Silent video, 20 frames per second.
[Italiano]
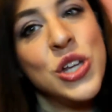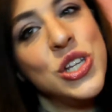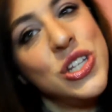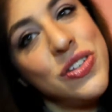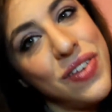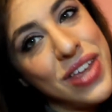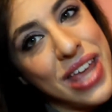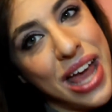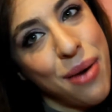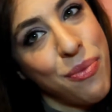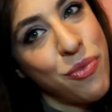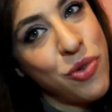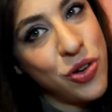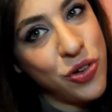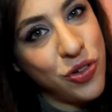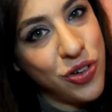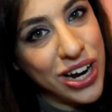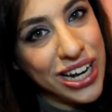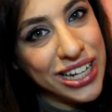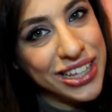Ci vediamo
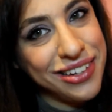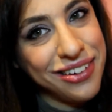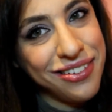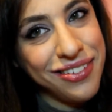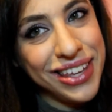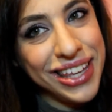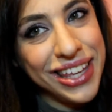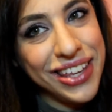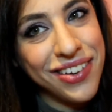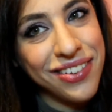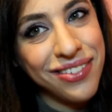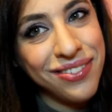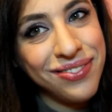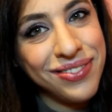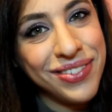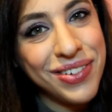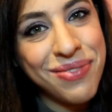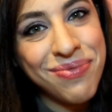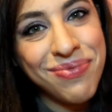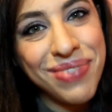in un altro video.
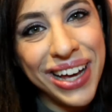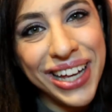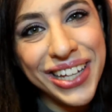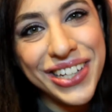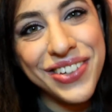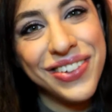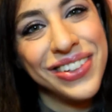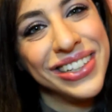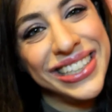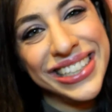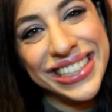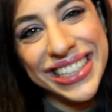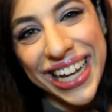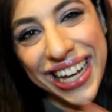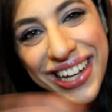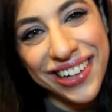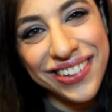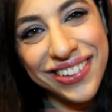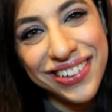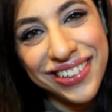Un bacio,
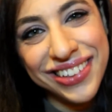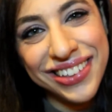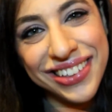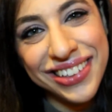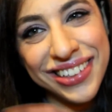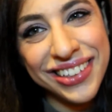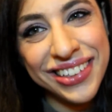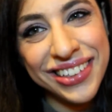ciao!